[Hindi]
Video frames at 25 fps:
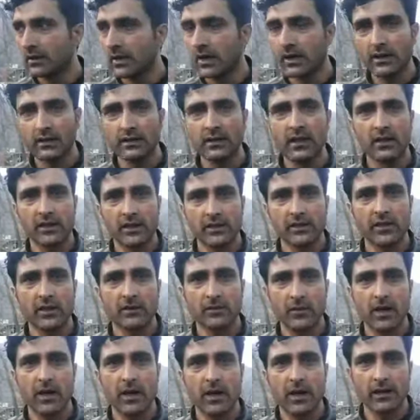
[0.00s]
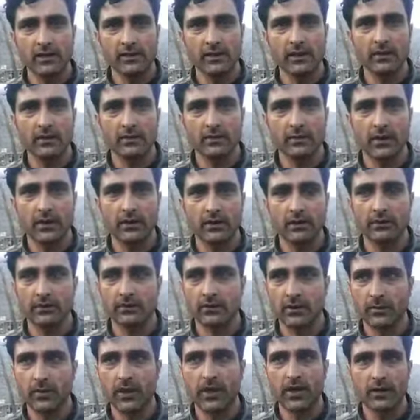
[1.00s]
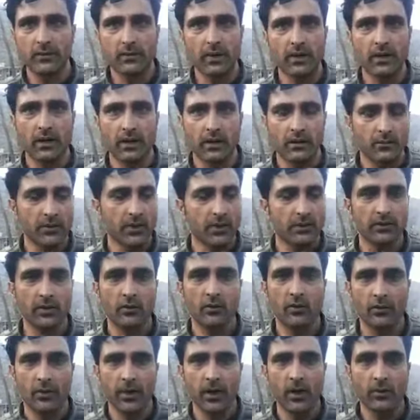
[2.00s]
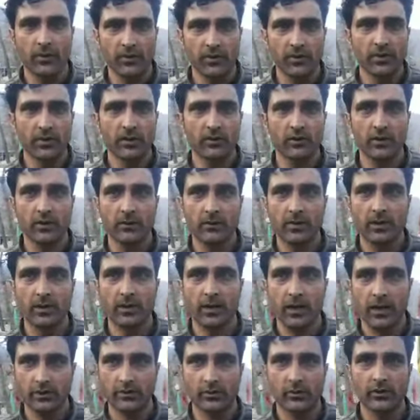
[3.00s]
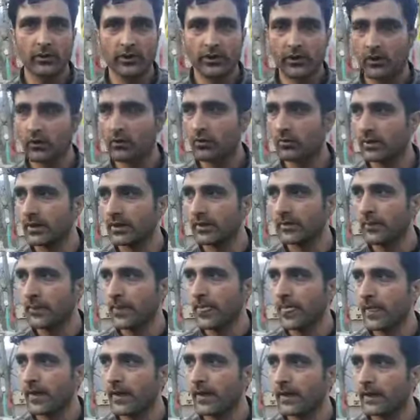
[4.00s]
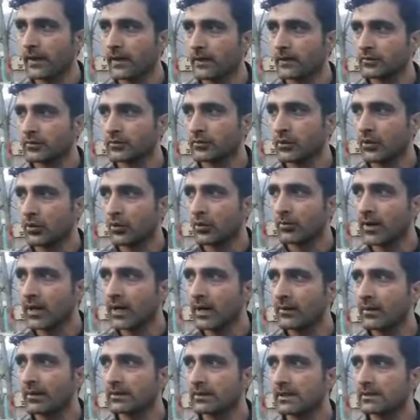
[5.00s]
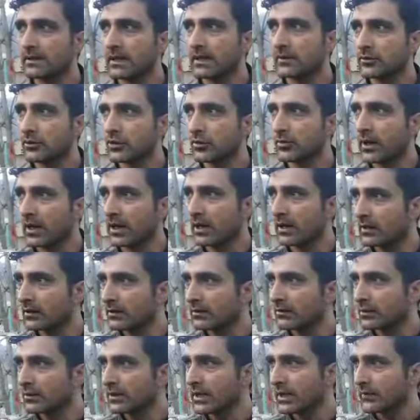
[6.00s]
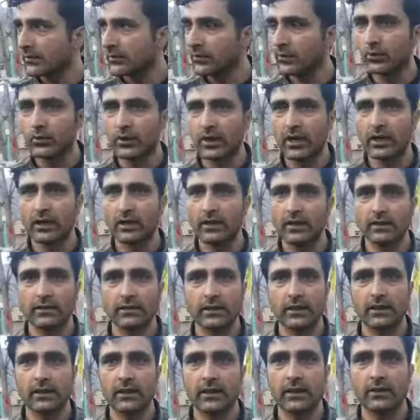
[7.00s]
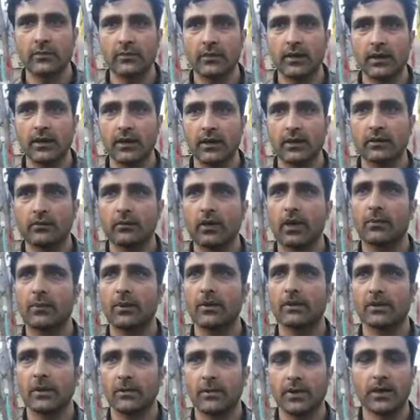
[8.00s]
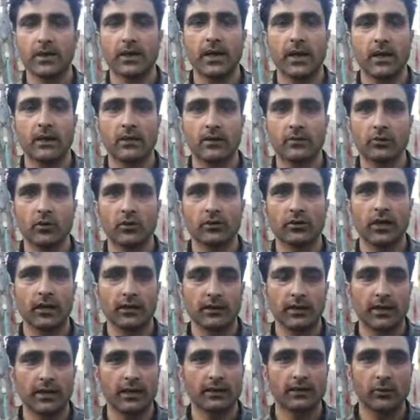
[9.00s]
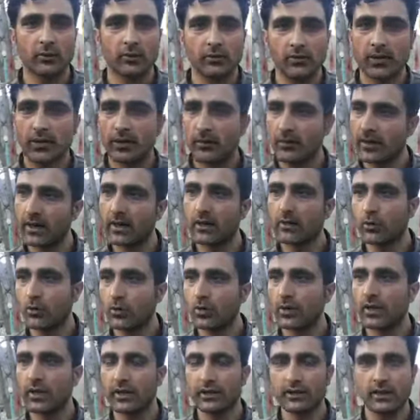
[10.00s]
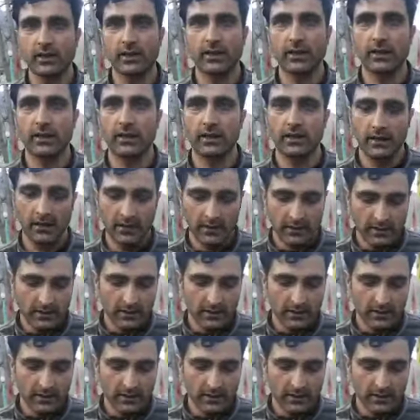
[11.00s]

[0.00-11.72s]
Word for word: अनंतनाग डिस्ट्रिक्ट में एज ए मतलब सिपाही में काम करता हूँ वहाँ पे ऑपरेशनल ड्यूटी में एस ओ जी का हूँ मैं तो मेरा मसला सर सुबह मुझे एक फ़ोन आया घर से कि मेरी वहाँ पे ज़मीन है 2013 से उसमें हमारा कोर्ट केस चल रहा है